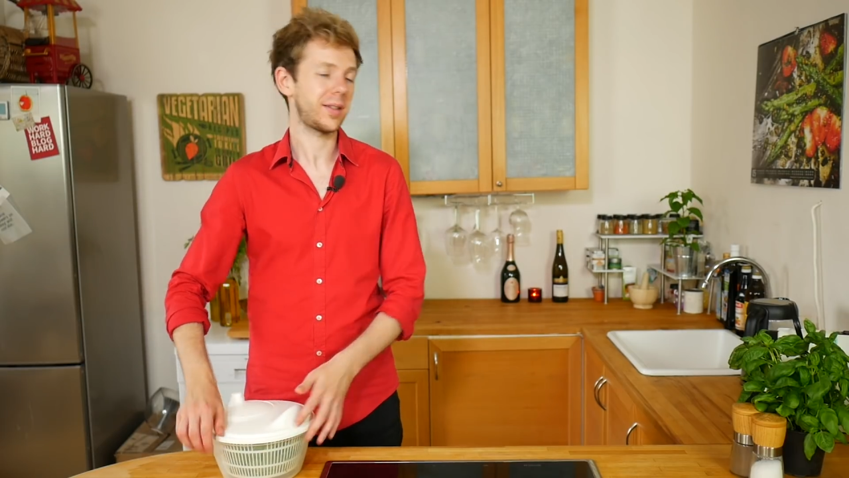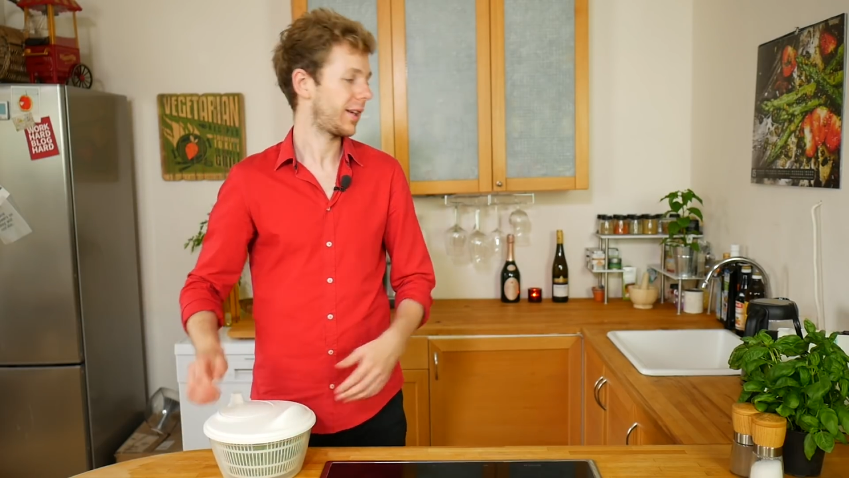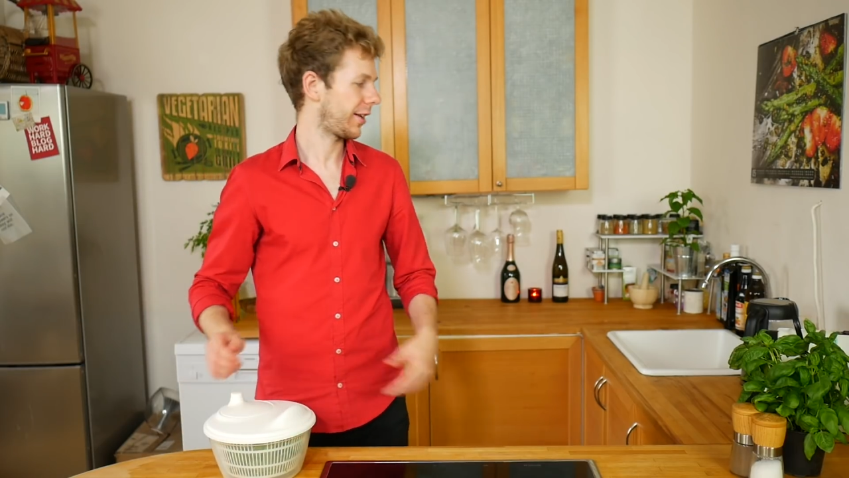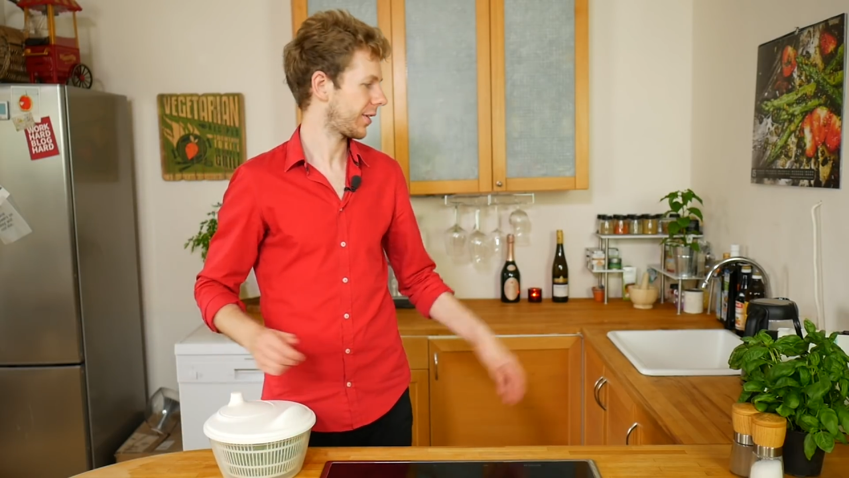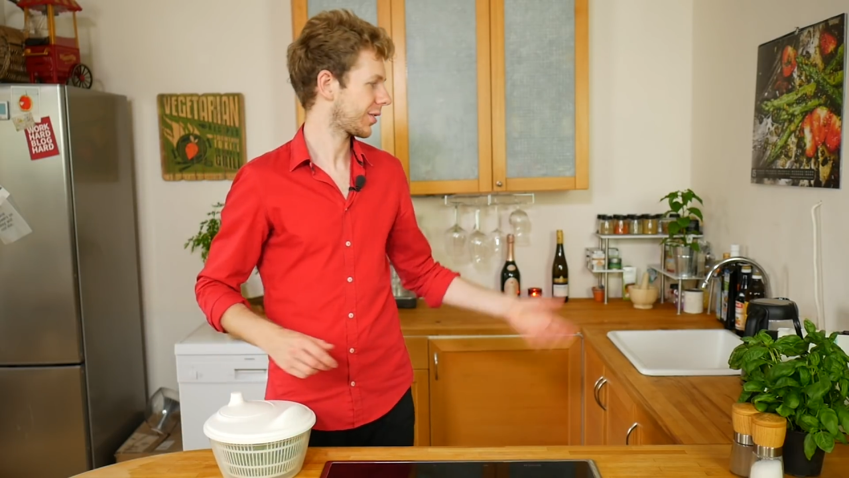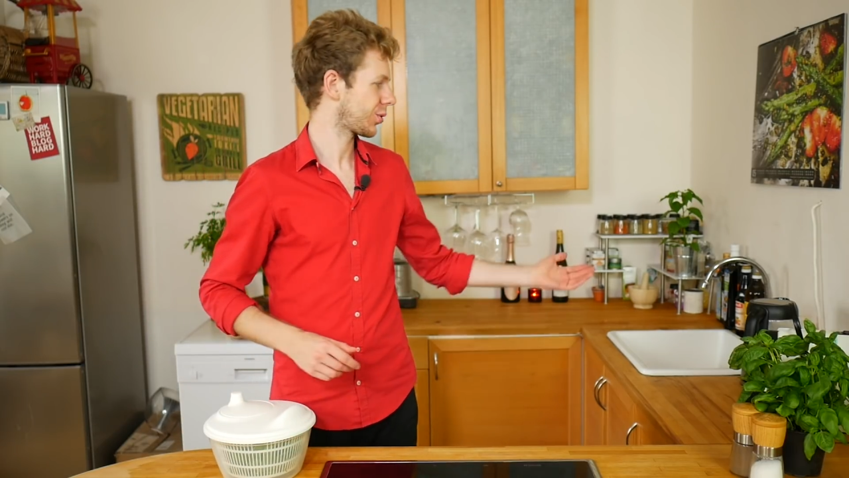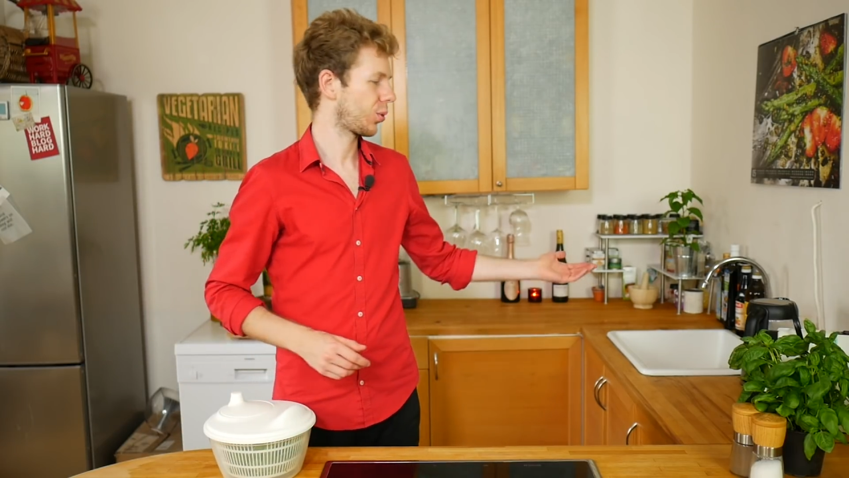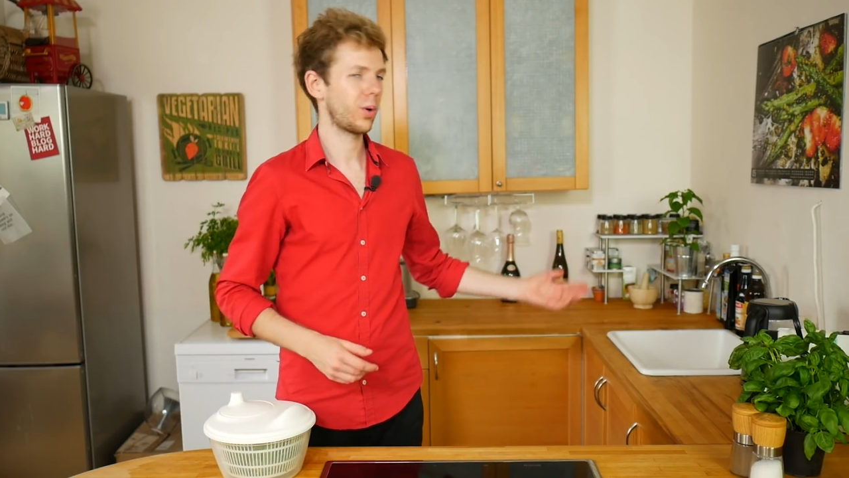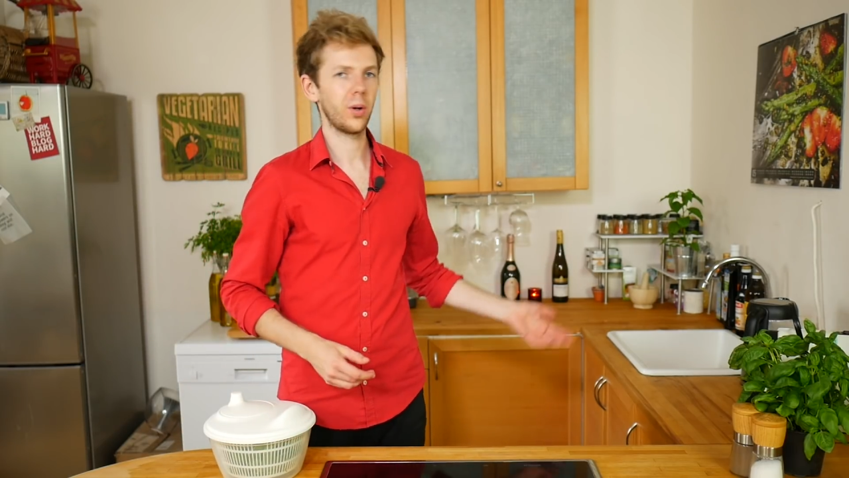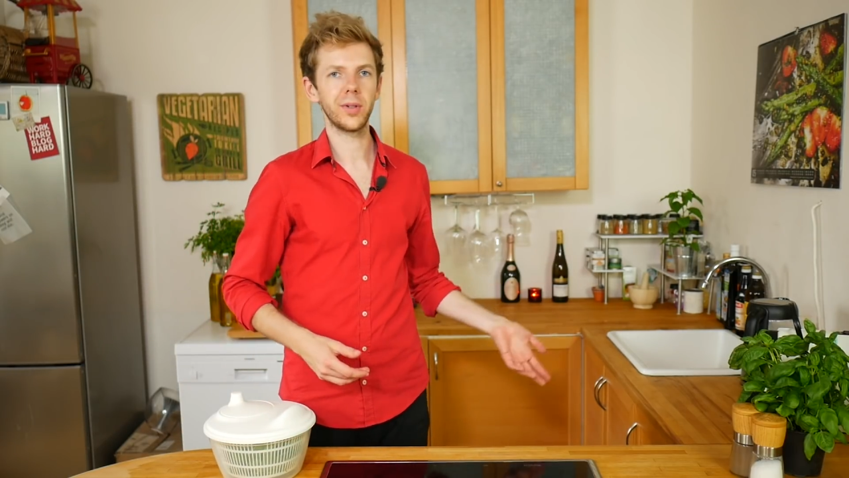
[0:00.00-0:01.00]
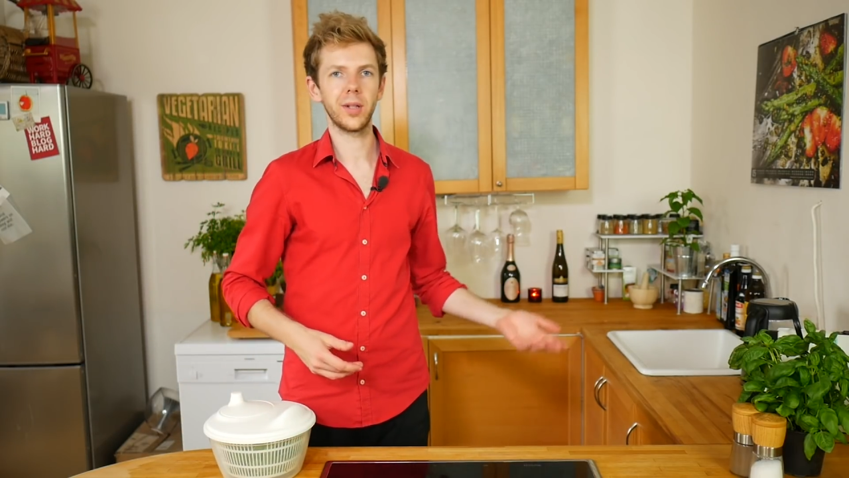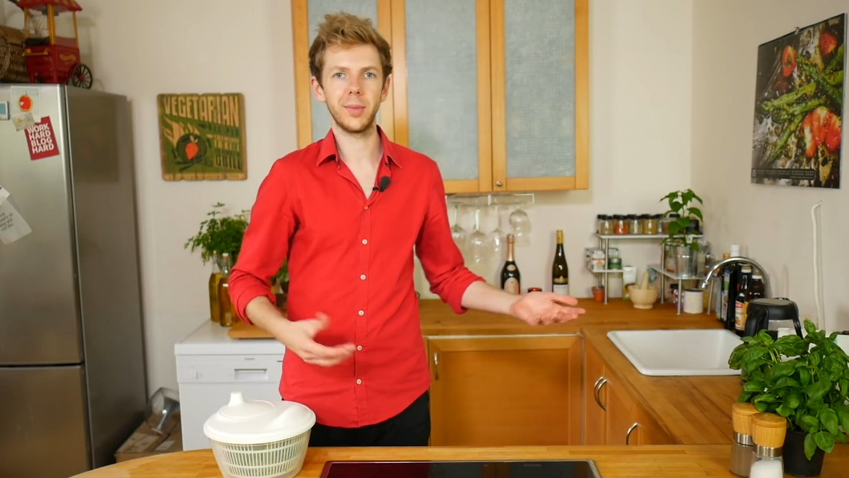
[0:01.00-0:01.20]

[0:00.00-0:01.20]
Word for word: ihn einfach so unter,